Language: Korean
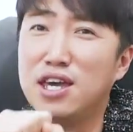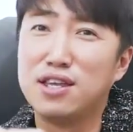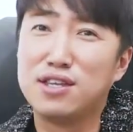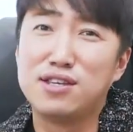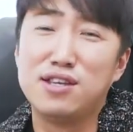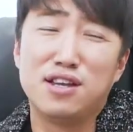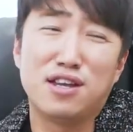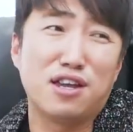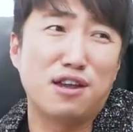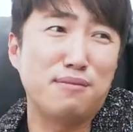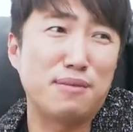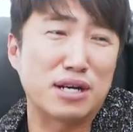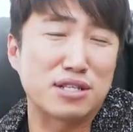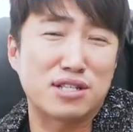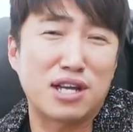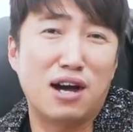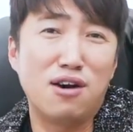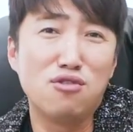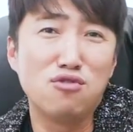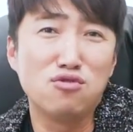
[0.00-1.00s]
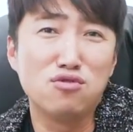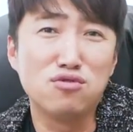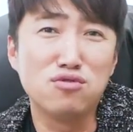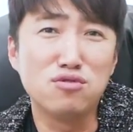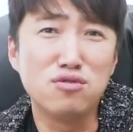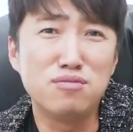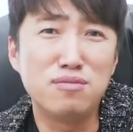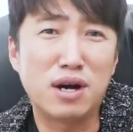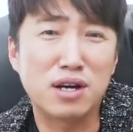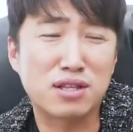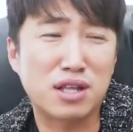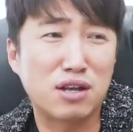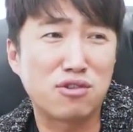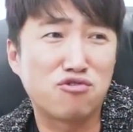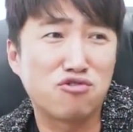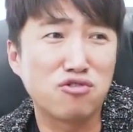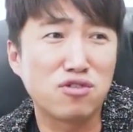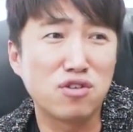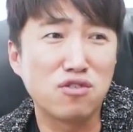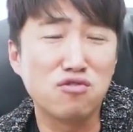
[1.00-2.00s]
지들끼리 막 싸우고 막 다
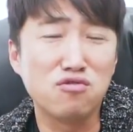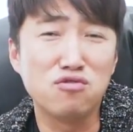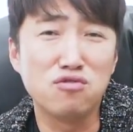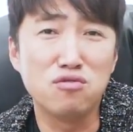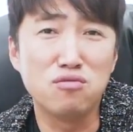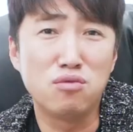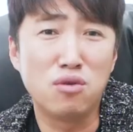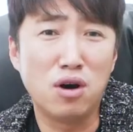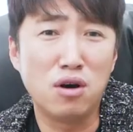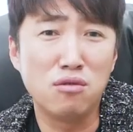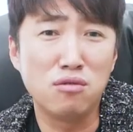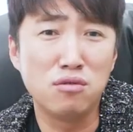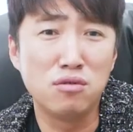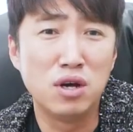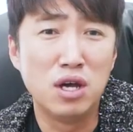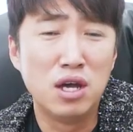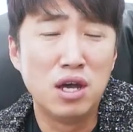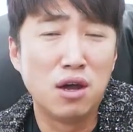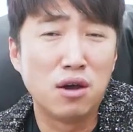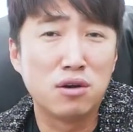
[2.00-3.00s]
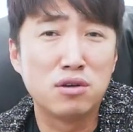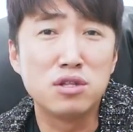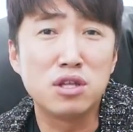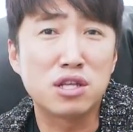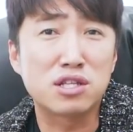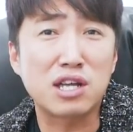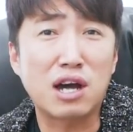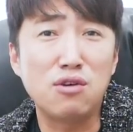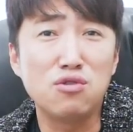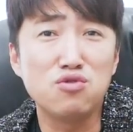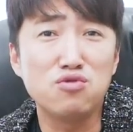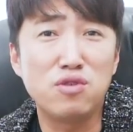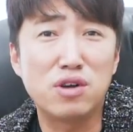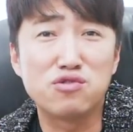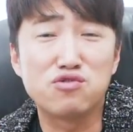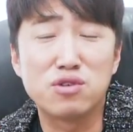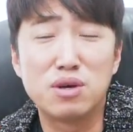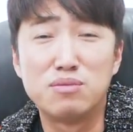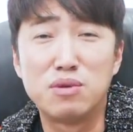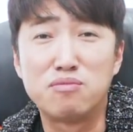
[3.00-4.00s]
죽이고 뭐하고 근데 싸우는
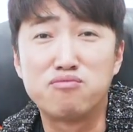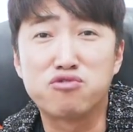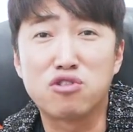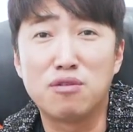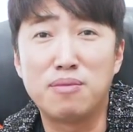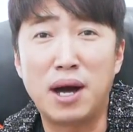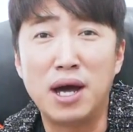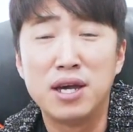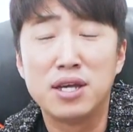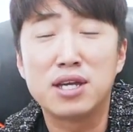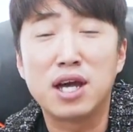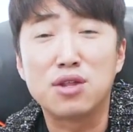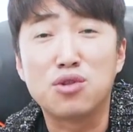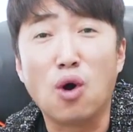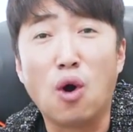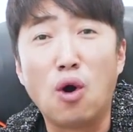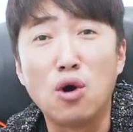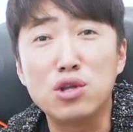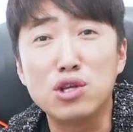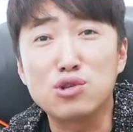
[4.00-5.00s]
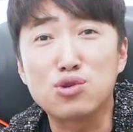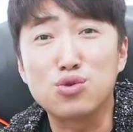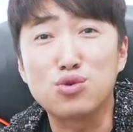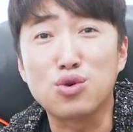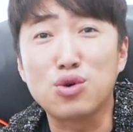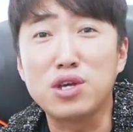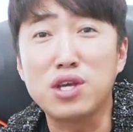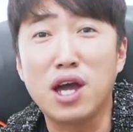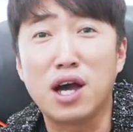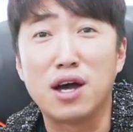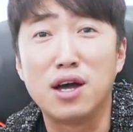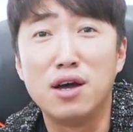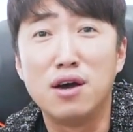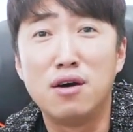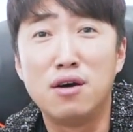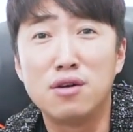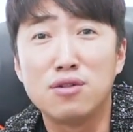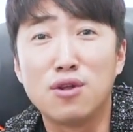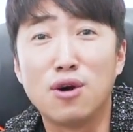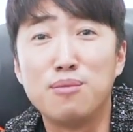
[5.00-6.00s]
와중에 뭐 물어봐? 야 너 어디 소속이냐?
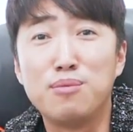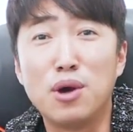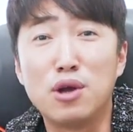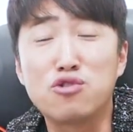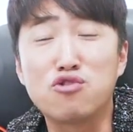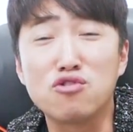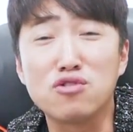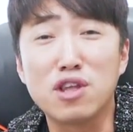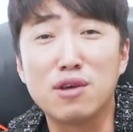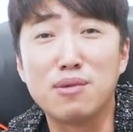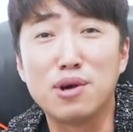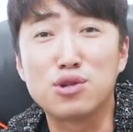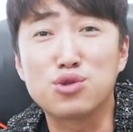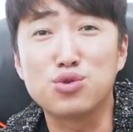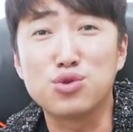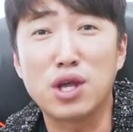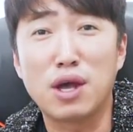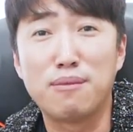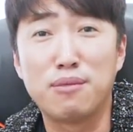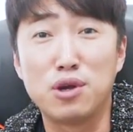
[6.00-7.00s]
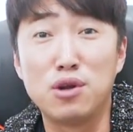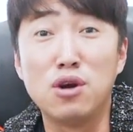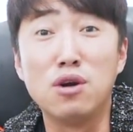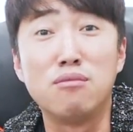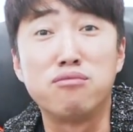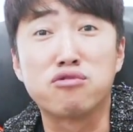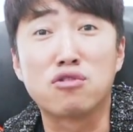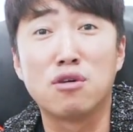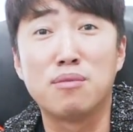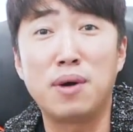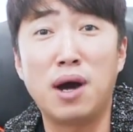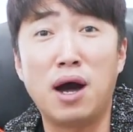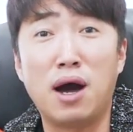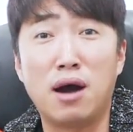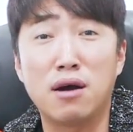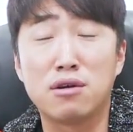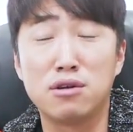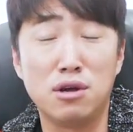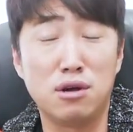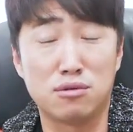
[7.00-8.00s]
어? 너 몇 중대 몇 소대야? 뭐 이런 거
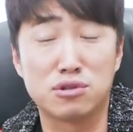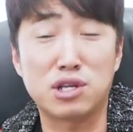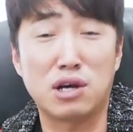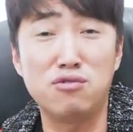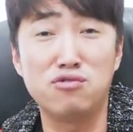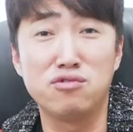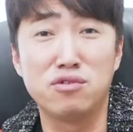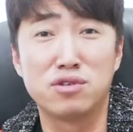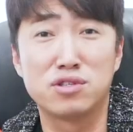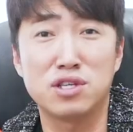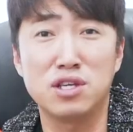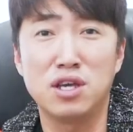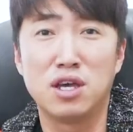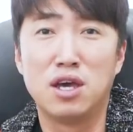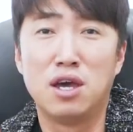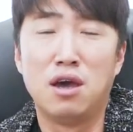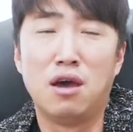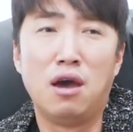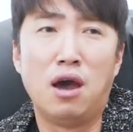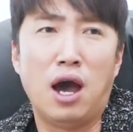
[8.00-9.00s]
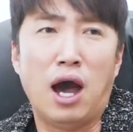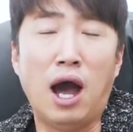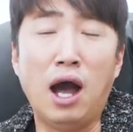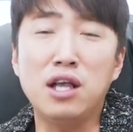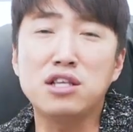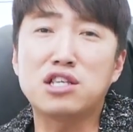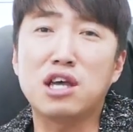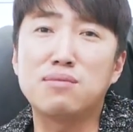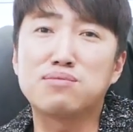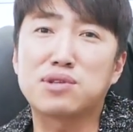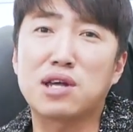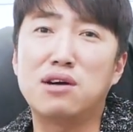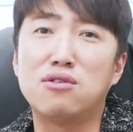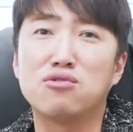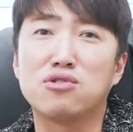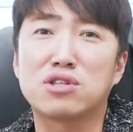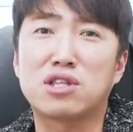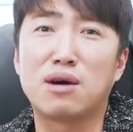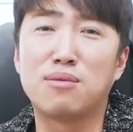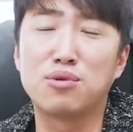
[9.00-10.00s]
물어봐? 그냥 싸우는 거지. 한참
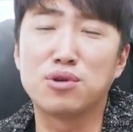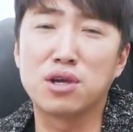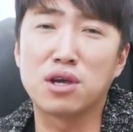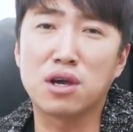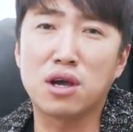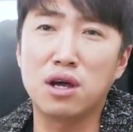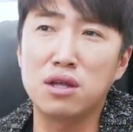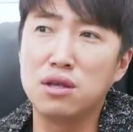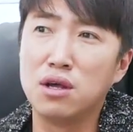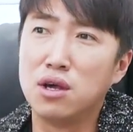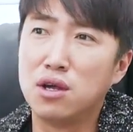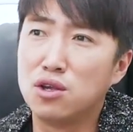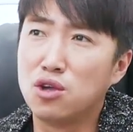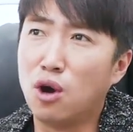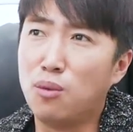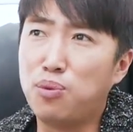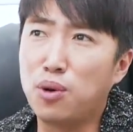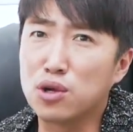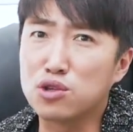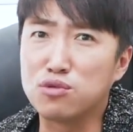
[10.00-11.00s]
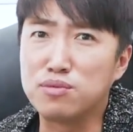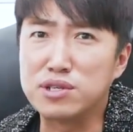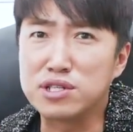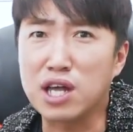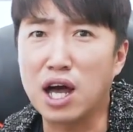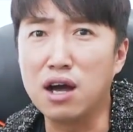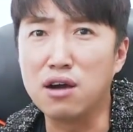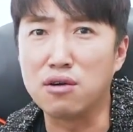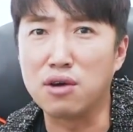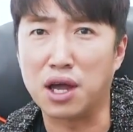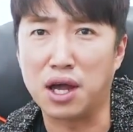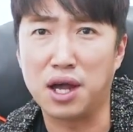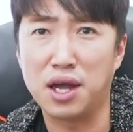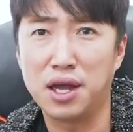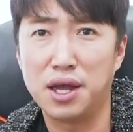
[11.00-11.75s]
싸우고 있다 보니까 여포가 좀 이상한 거야.